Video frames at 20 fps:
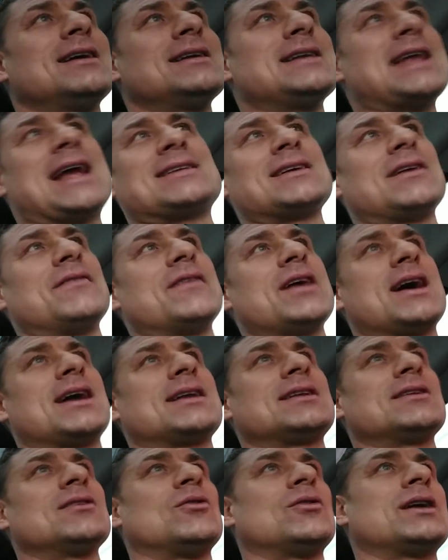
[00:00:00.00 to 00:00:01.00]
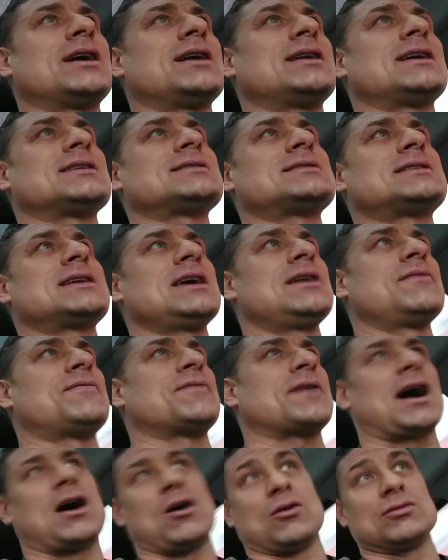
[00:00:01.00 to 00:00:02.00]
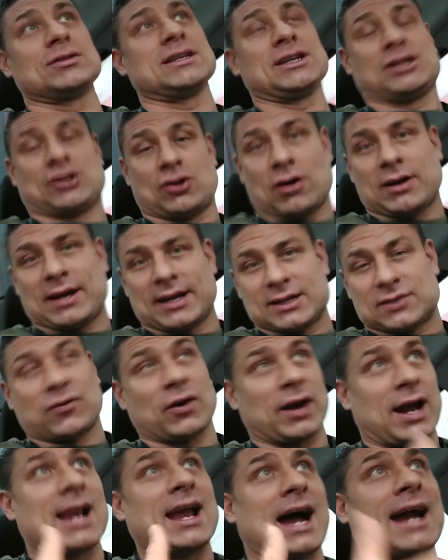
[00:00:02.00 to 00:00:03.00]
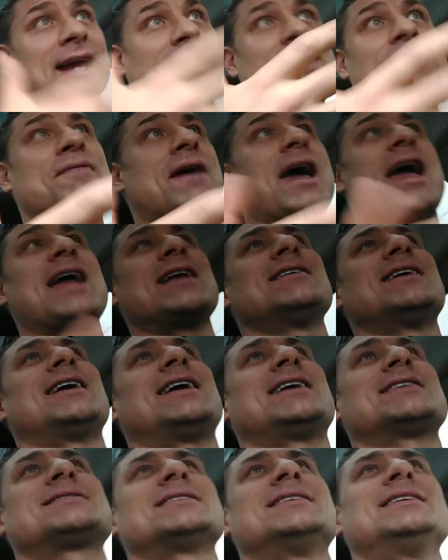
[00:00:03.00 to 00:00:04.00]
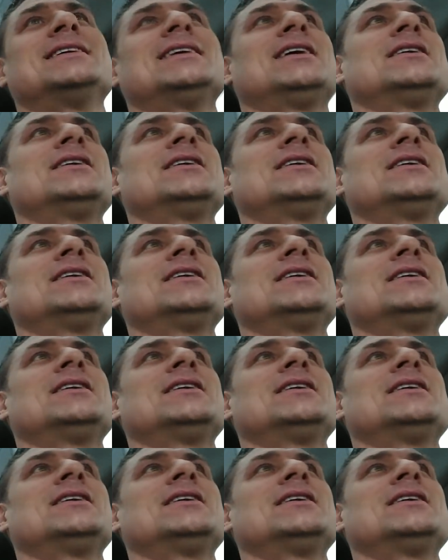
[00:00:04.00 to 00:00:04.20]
netter werden oder dass die Frau sich doch jetzt von alleine verändert